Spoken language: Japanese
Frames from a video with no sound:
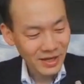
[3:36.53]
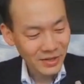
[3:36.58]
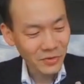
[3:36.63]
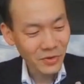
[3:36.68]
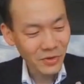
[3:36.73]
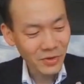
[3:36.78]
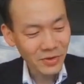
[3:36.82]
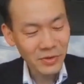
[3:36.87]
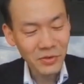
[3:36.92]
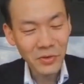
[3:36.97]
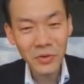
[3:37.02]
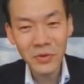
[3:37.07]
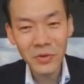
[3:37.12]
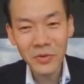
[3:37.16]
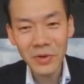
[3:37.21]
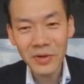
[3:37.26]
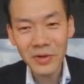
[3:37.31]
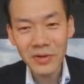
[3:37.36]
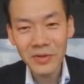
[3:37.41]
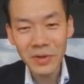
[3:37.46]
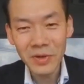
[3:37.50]
脳
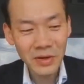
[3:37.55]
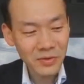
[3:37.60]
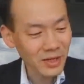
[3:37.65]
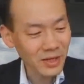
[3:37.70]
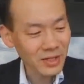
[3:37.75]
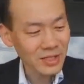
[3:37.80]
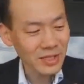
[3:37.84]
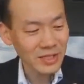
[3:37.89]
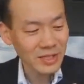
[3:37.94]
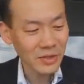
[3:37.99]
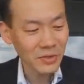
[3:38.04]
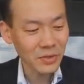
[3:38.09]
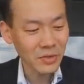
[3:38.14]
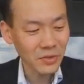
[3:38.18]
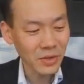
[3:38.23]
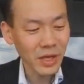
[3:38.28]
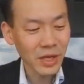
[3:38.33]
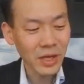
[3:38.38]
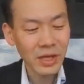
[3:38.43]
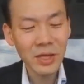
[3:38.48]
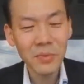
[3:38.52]
をワクワクさせるっていう
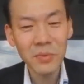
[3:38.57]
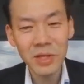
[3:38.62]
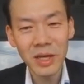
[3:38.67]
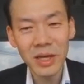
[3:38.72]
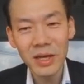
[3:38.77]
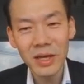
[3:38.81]
ね意味で、